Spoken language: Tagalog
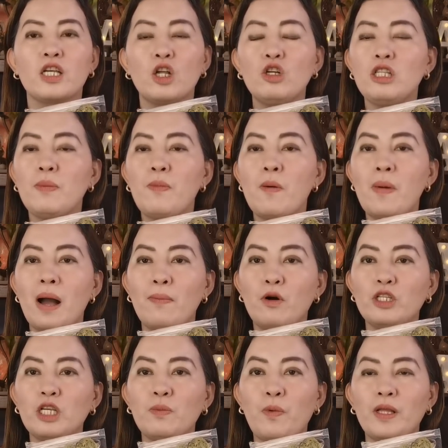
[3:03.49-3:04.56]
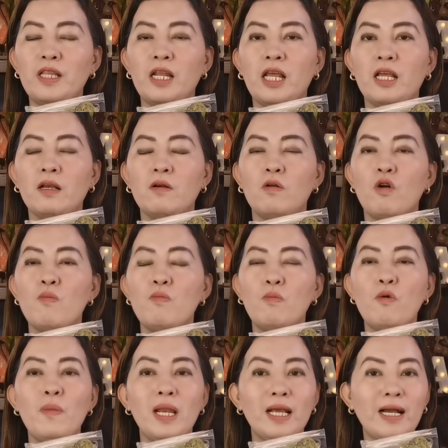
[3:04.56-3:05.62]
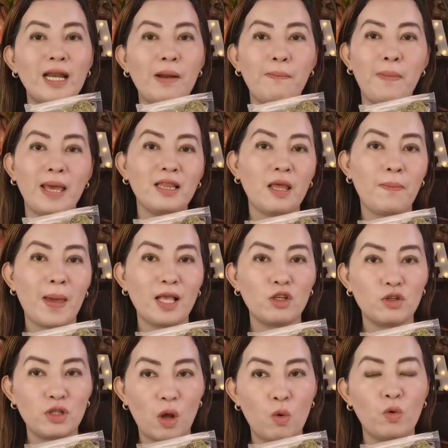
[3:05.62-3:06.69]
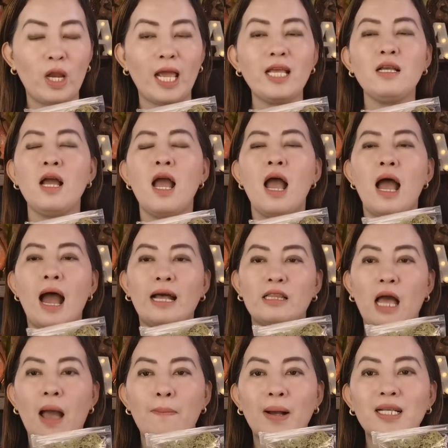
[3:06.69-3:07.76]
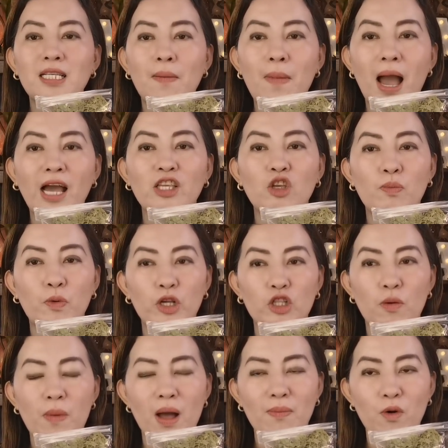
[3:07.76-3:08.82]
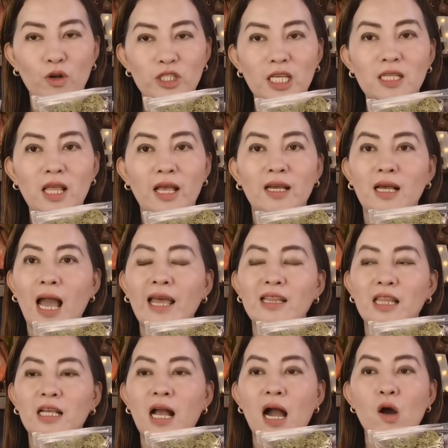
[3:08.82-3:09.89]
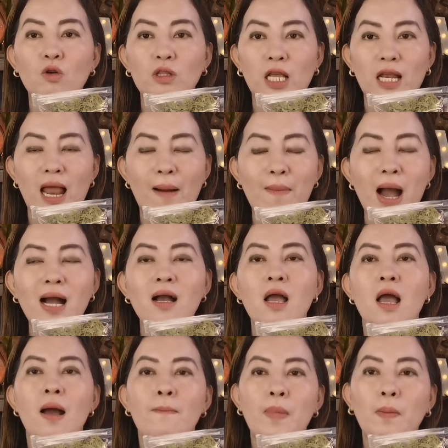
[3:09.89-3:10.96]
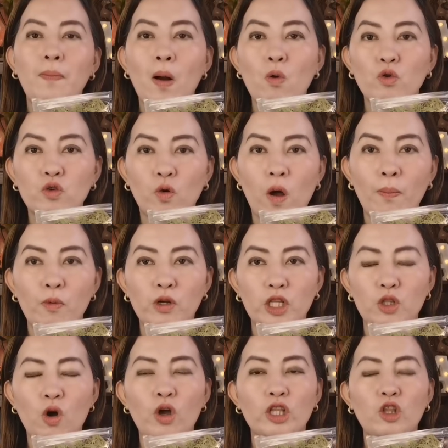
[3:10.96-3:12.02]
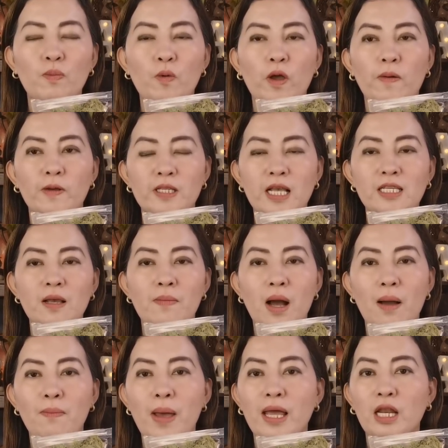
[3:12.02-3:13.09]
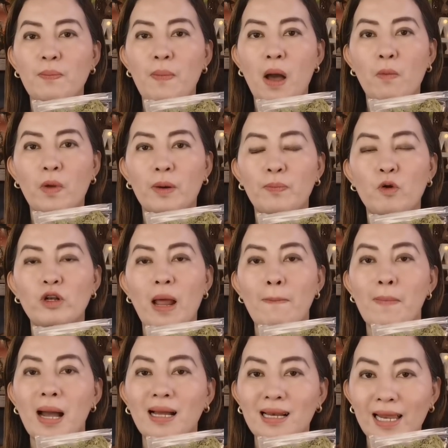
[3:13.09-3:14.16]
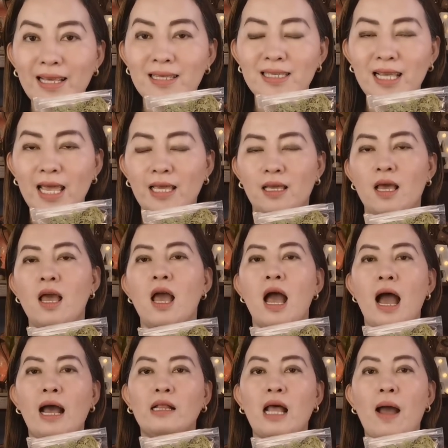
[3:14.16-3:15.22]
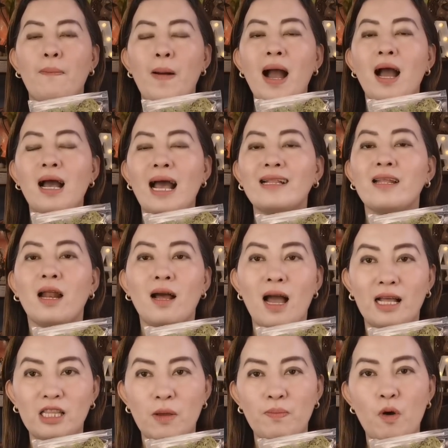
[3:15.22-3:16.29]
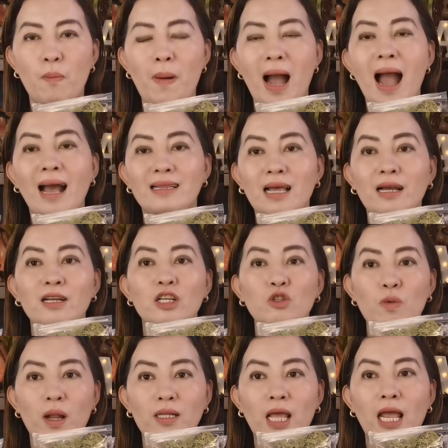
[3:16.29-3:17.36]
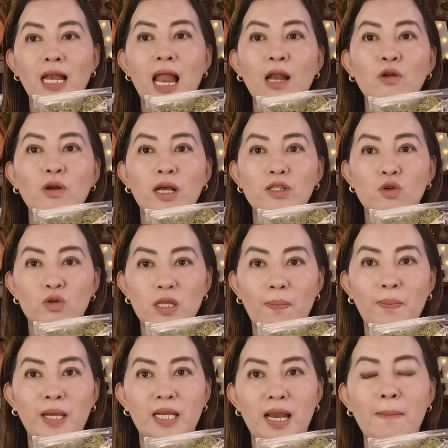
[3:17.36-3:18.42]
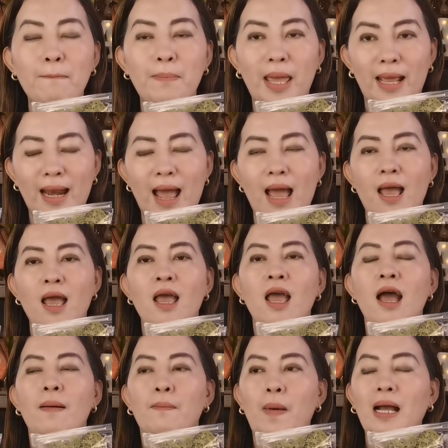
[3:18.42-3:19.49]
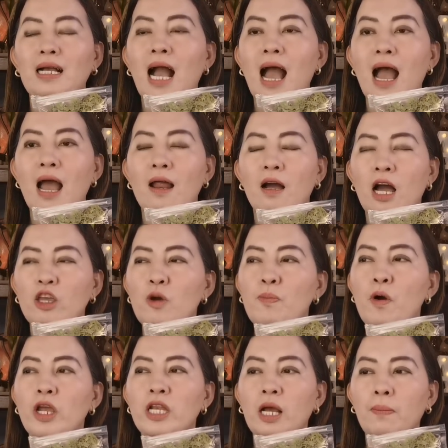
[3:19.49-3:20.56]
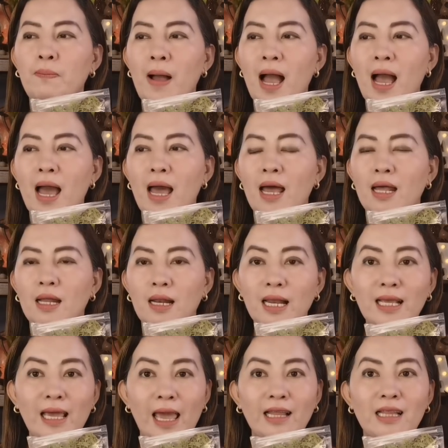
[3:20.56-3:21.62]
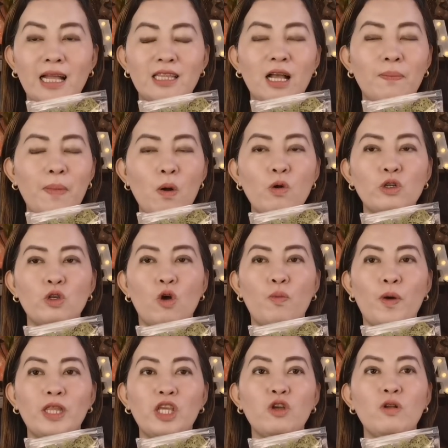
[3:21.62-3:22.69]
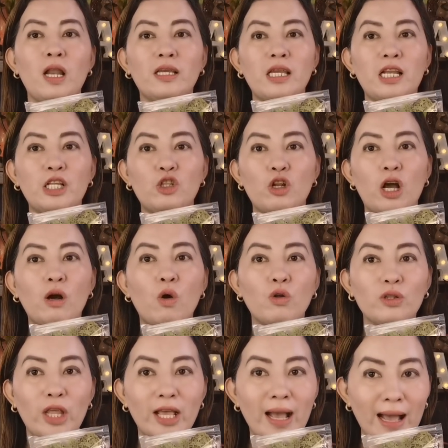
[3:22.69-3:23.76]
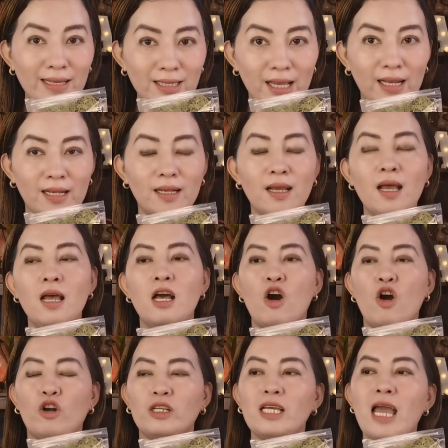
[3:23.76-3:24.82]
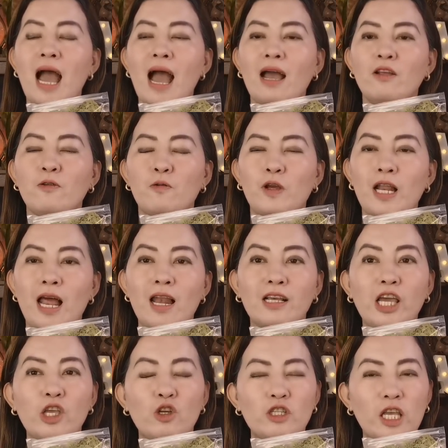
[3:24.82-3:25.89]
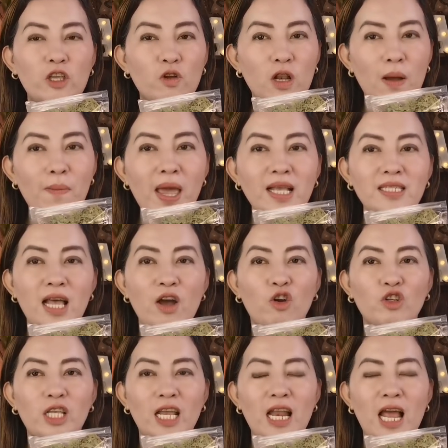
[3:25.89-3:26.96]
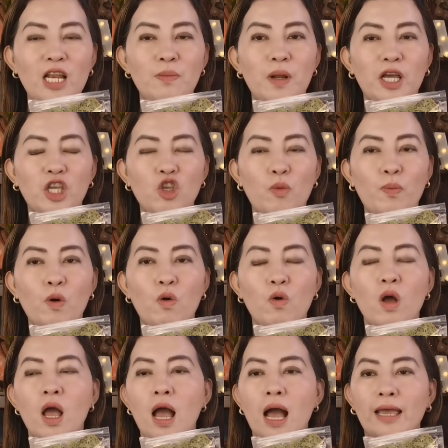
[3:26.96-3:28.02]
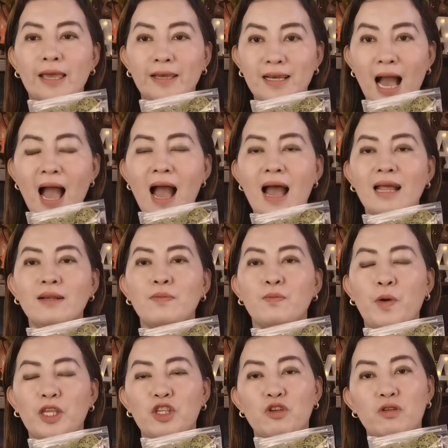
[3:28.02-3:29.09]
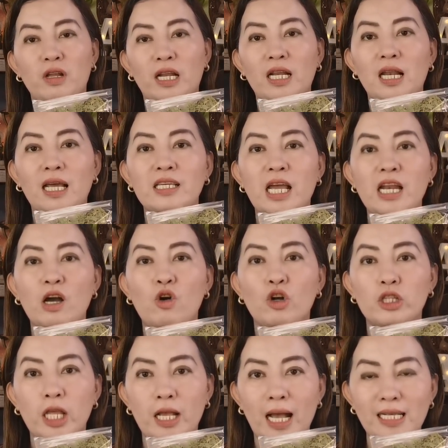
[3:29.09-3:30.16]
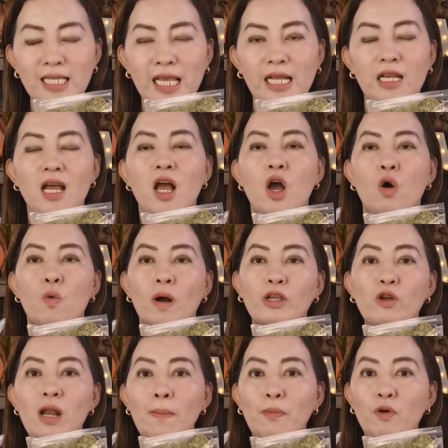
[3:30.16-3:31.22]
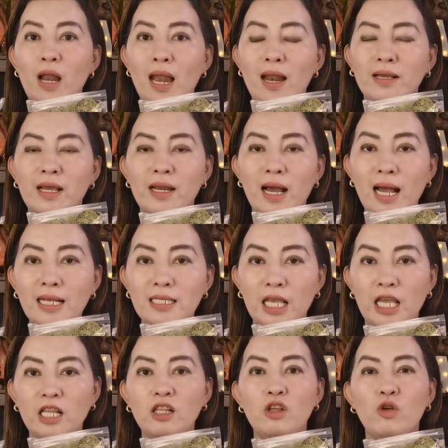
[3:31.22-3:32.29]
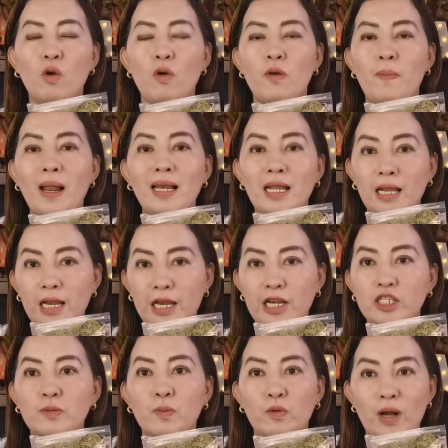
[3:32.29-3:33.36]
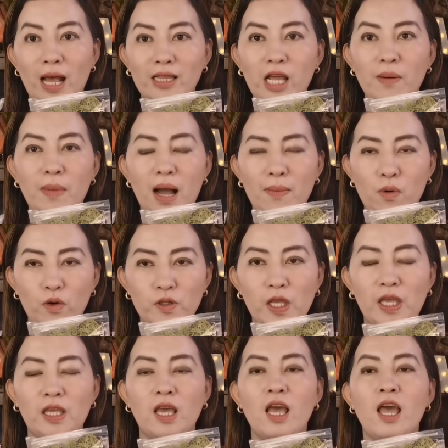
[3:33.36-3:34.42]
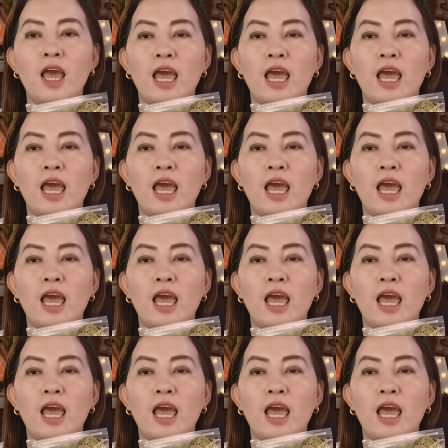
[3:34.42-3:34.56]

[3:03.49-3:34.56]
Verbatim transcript: Ganon din po mga bossing, pwede rin bumili ka ng 20 pesos na uling at uh, pagsamahin nyo po ito mga bossing, kahit kakaunti lamang, magpausok ka po nito. Ito po ay isa sa mga very powerful na pa-cleansing at uh, pang-attract nga din po, panghatak ng swerte, lalo na sa usapin ng pera. Pagka kayo po ay nagpa-rikit at nagpausok, pwede nyo lagyan ito ng konting asin or kaya ah, yung ilalagay nyo sa inyong lamesa or sa ilalim ng inyong pong higaan, pwede nyo rin lagyan ng konting asin. Huwag nyo lang po lalagyan ng asin yung ipanlilinis po natin mga bossing.